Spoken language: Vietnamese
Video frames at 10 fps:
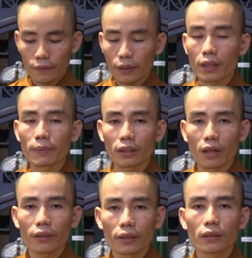Vấn đề mình
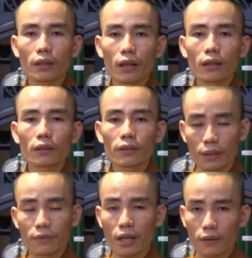có những thứ đó
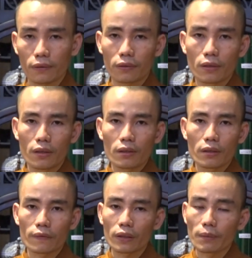thì không sao,
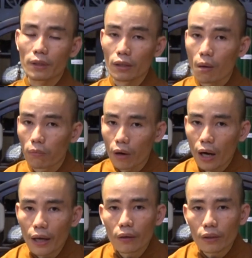nhưng vấn đề mình đồng
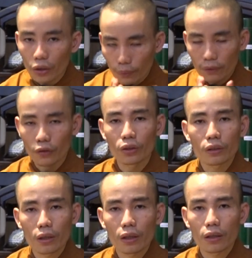hóa con người của mình vào những
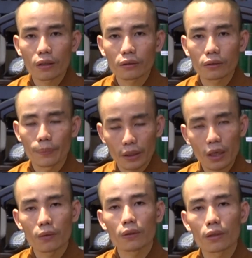thứ đó thì bắt
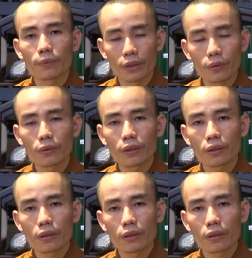đầu là mình yếu đuối.